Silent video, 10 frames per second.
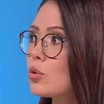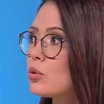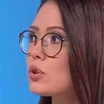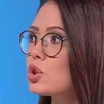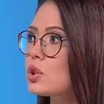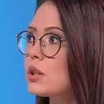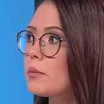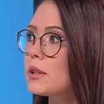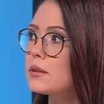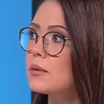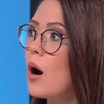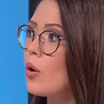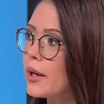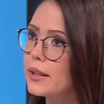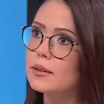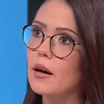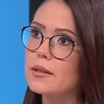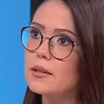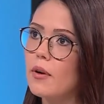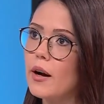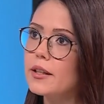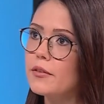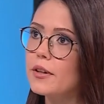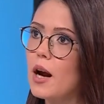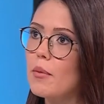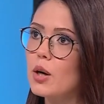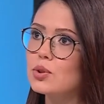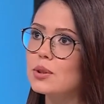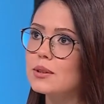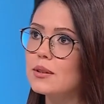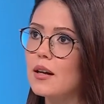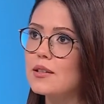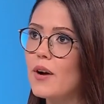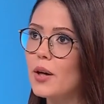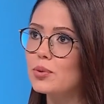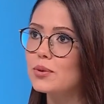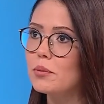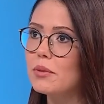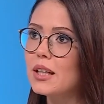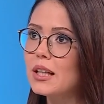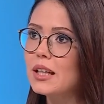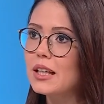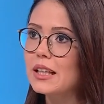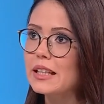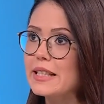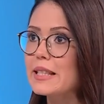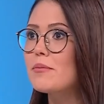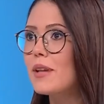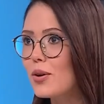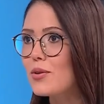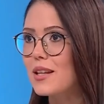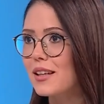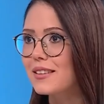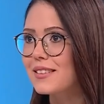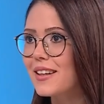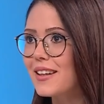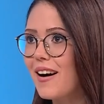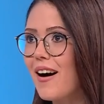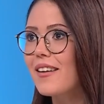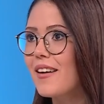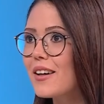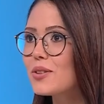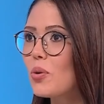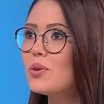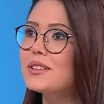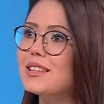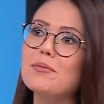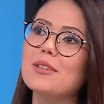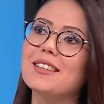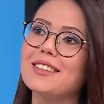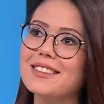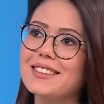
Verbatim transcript: Onun dışında bir Traore iddiası var. Yine Fenerbahçe'nin transfer gündemi e, isimler özelinde hala evet. yoğun diyebiliriz.